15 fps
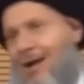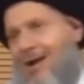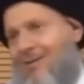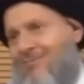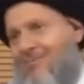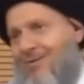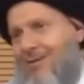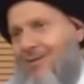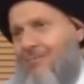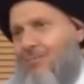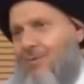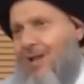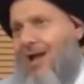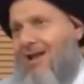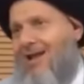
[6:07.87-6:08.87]
نعلم
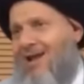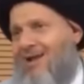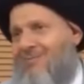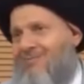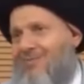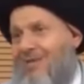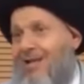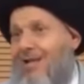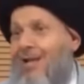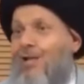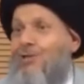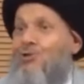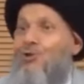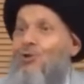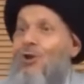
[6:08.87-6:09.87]
لا نعلم
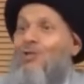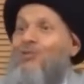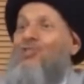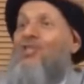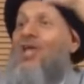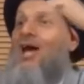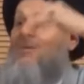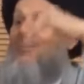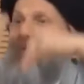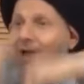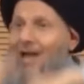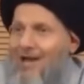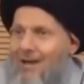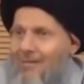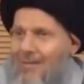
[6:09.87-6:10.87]
شلون صار
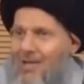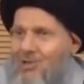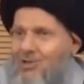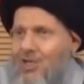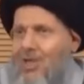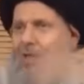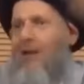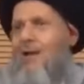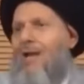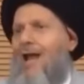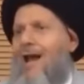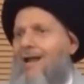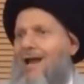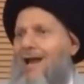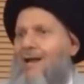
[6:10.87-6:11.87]
مولانا مرجع
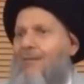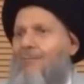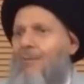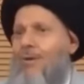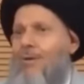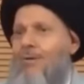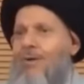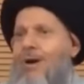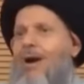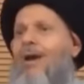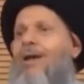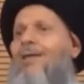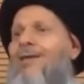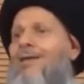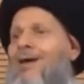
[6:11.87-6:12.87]
لا نعلم
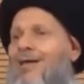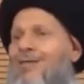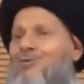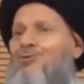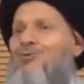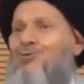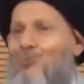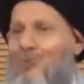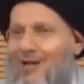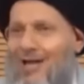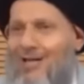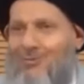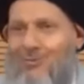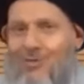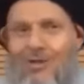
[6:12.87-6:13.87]
هاي هذا الصندوق
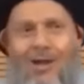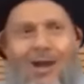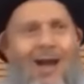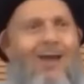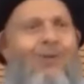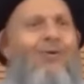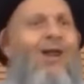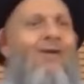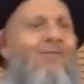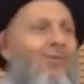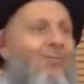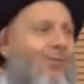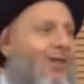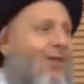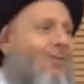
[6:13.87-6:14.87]
الاسود هاي الغرف
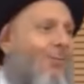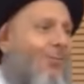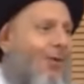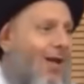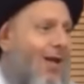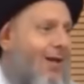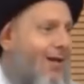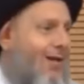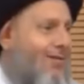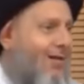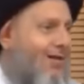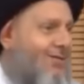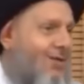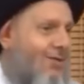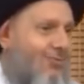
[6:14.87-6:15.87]
المظلمه مولانا
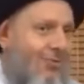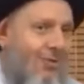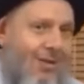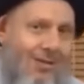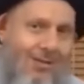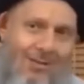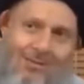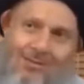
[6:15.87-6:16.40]
التي اشرت اليها